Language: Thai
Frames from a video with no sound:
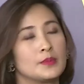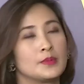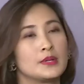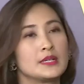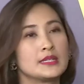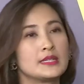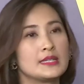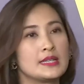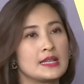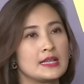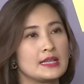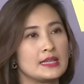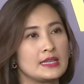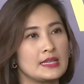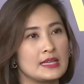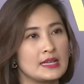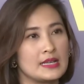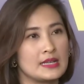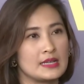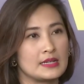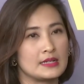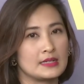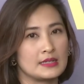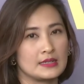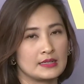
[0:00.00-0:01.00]
เพราะฉะนั้นเนี่
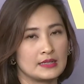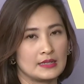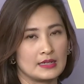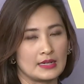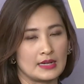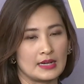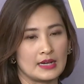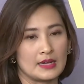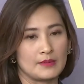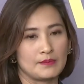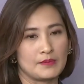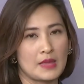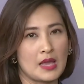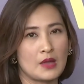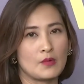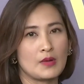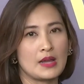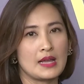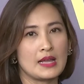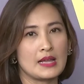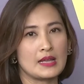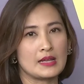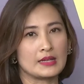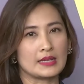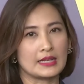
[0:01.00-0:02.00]
ยแม้
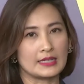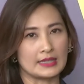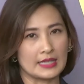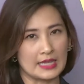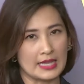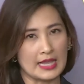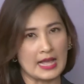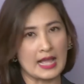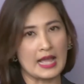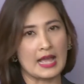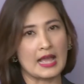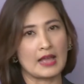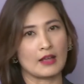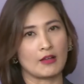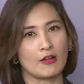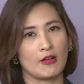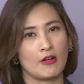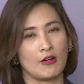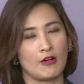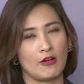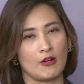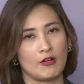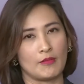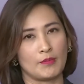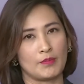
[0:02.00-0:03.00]
ว่ากติกาข
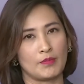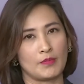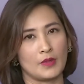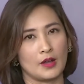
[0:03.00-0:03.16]
อง